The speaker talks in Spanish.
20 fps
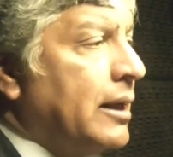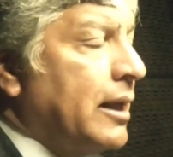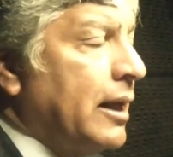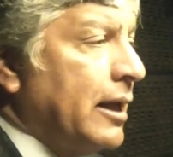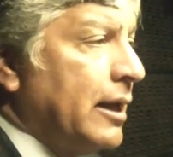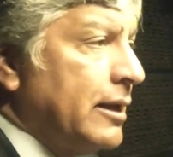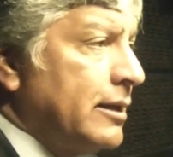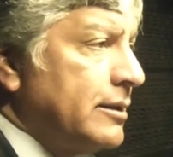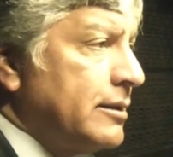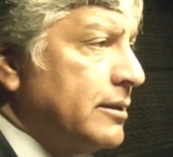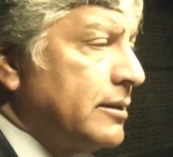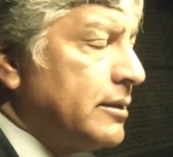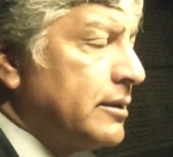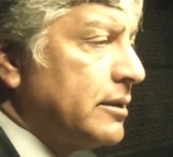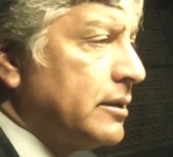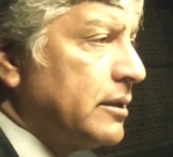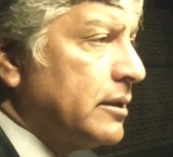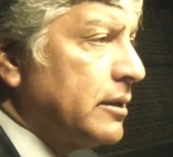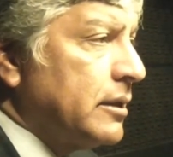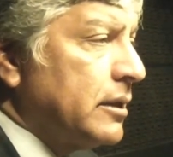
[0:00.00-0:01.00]
que
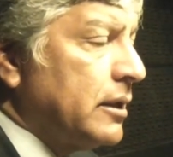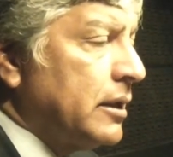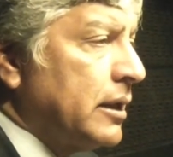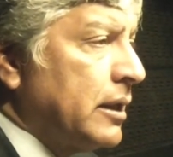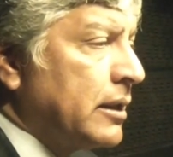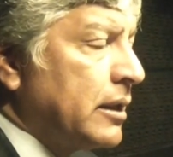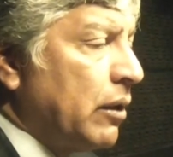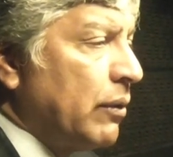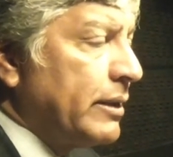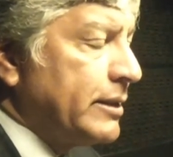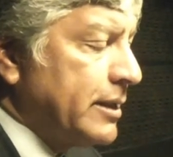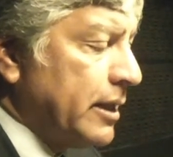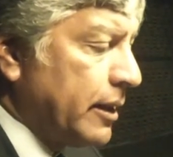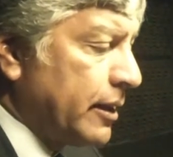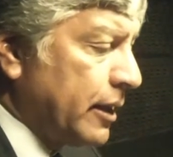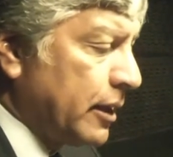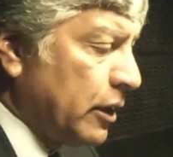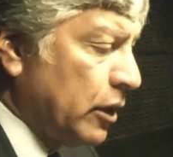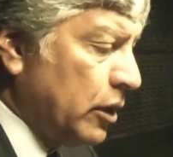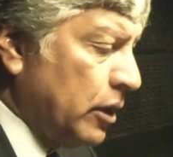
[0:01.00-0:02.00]
es
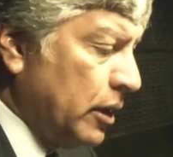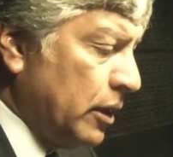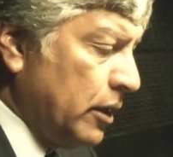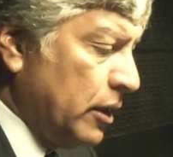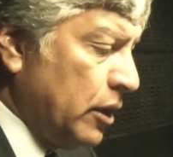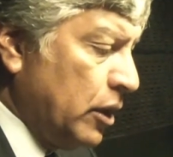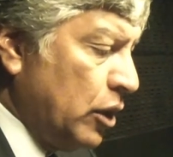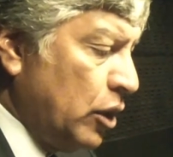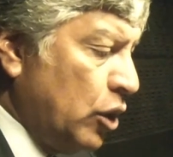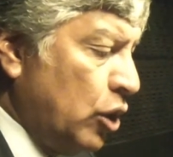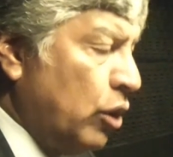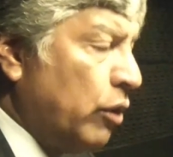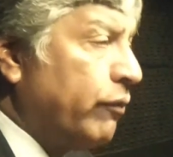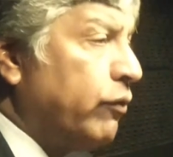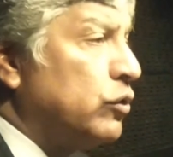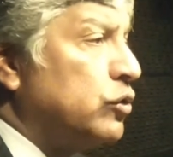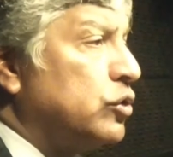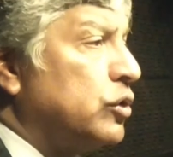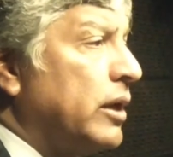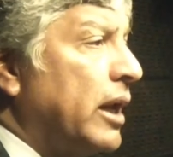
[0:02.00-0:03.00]
establecer de que
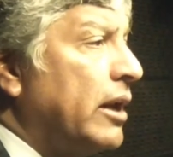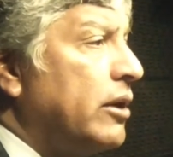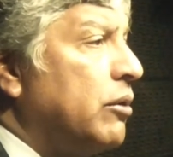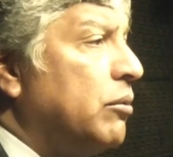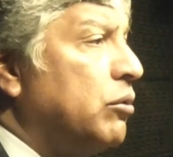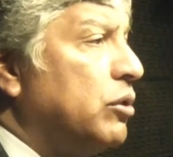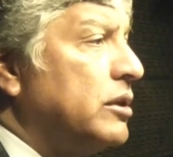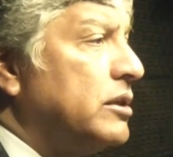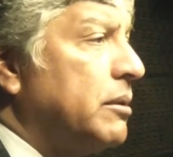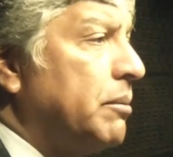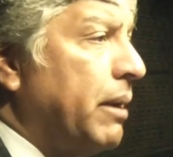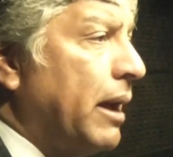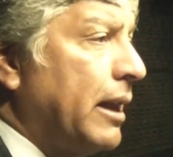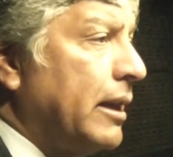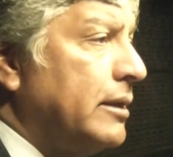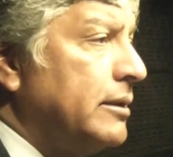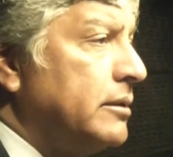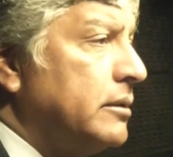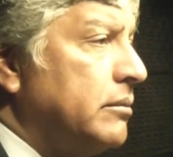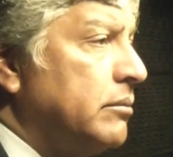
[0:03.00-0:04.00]
los funcionarios
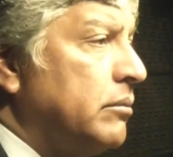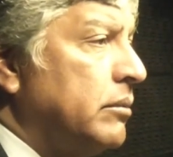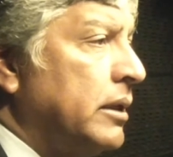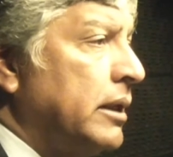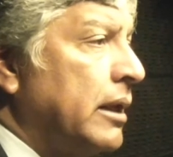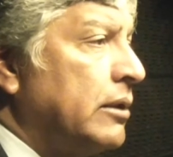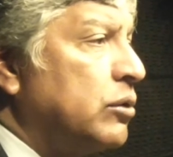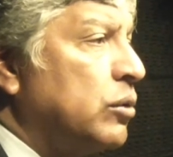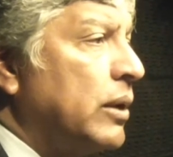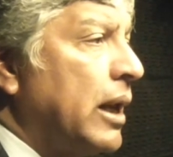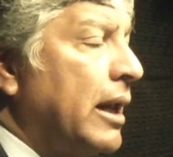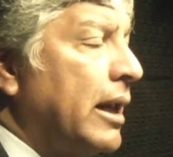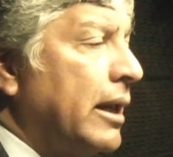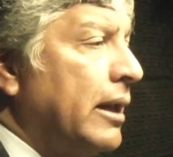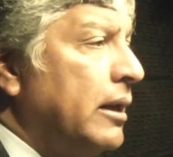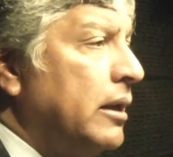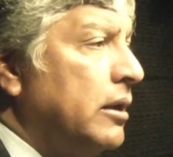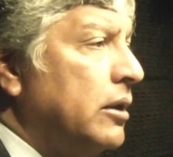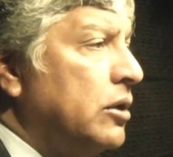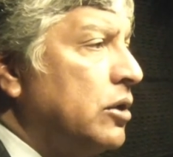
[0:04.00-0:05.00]
municipales, mediante una
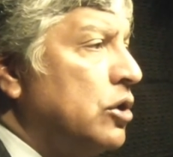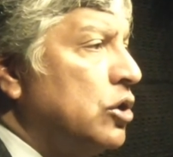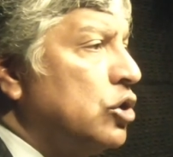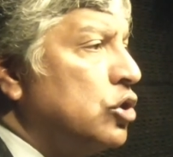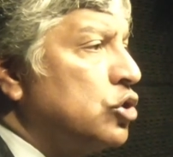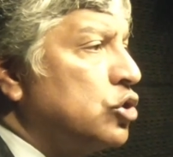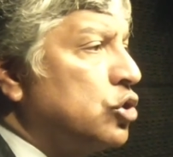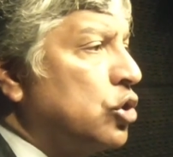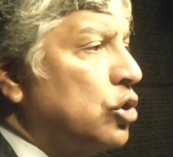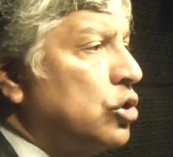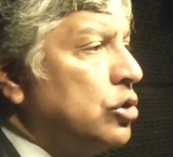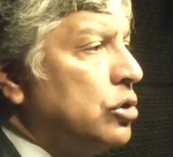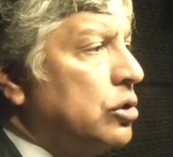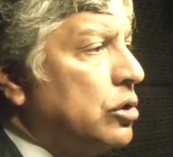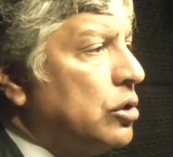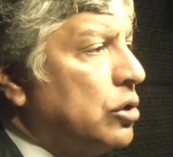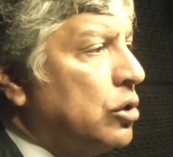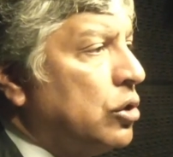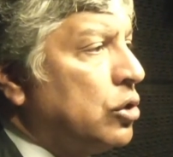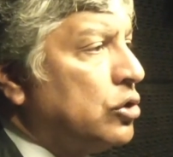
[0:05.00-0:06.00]
ley,
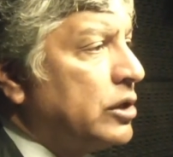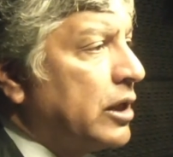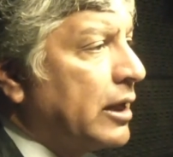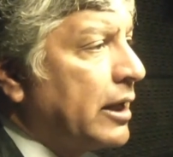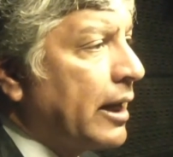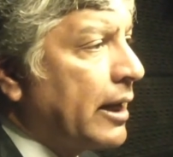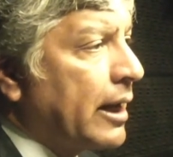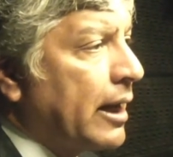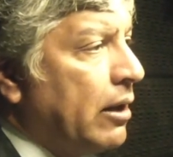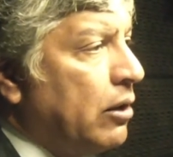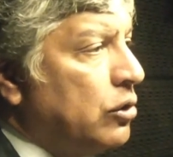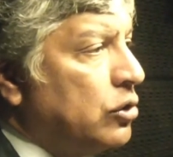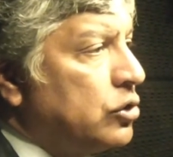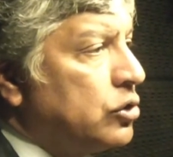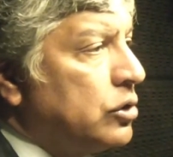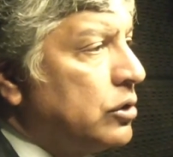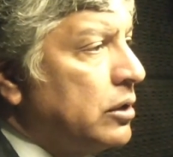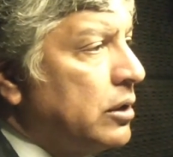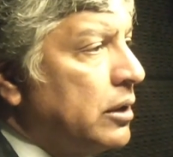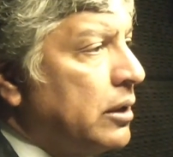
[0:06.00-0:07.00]
son los
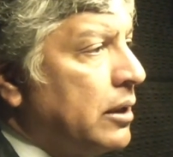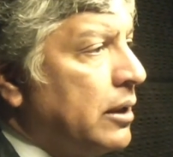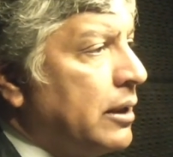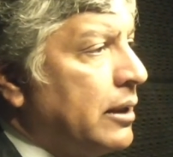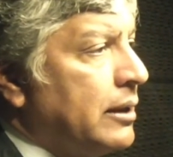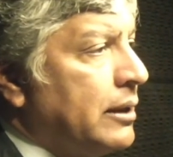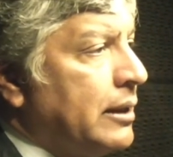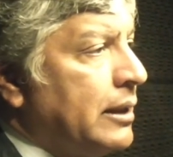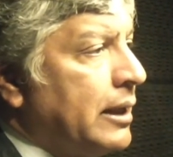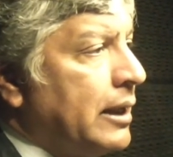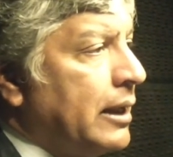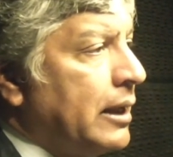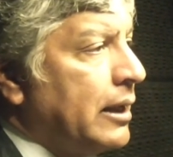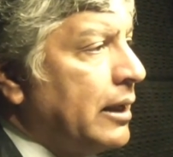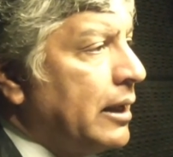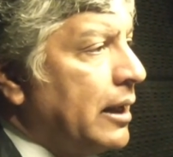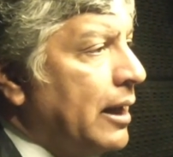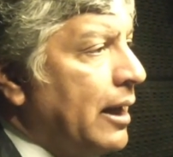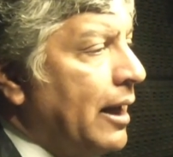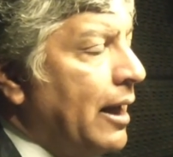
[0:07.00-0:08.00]
encargados
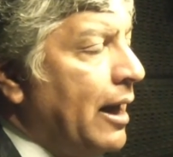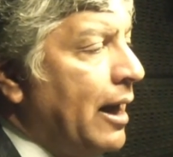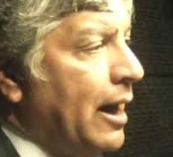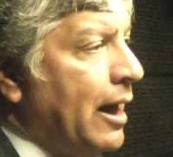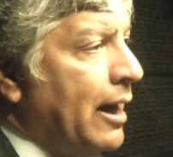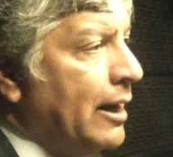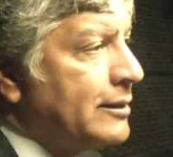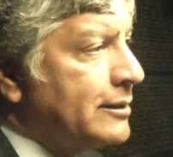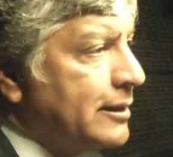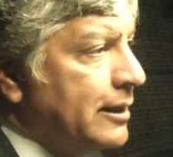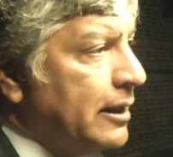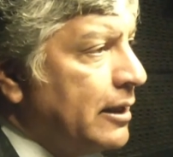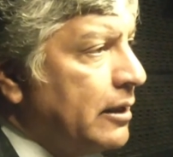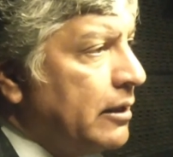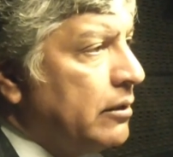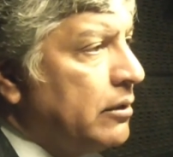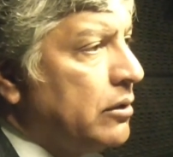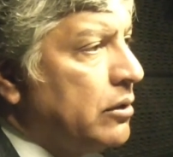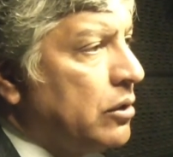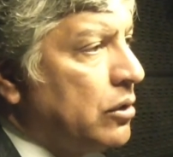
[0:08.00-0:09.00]
de
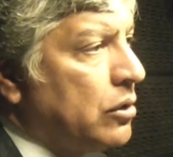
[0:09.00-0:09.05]
hacer,